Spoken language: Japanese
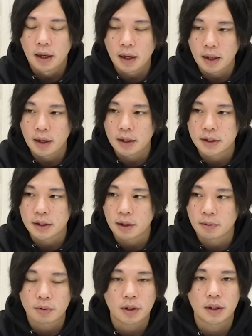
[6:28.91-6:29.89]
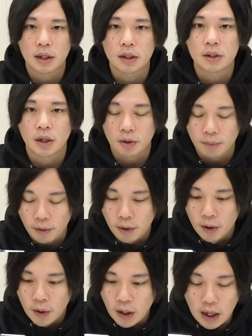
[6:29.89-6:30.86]
えー、人権を取ってきたんですけれども
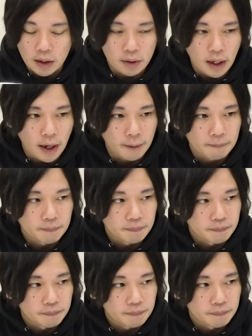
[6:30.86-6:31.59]
あのね